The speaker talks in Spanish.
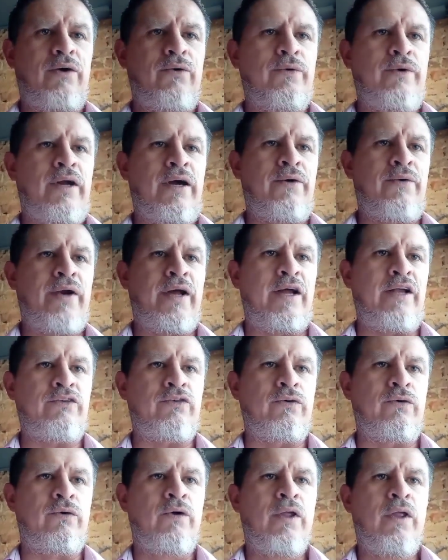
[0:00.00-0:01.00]
Un
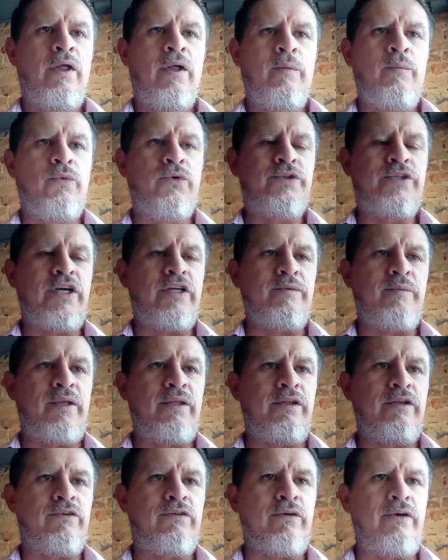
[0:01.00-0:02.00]
abrazo, muchas
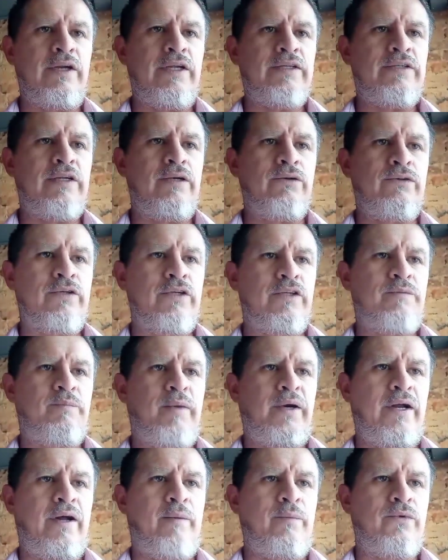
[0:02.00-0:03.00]
bendiciones y los
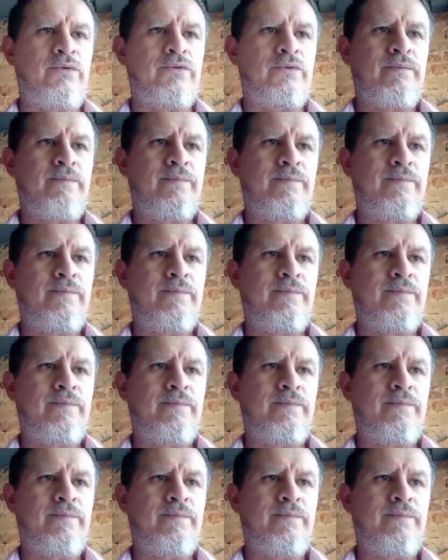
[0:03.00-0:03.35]
esperamos.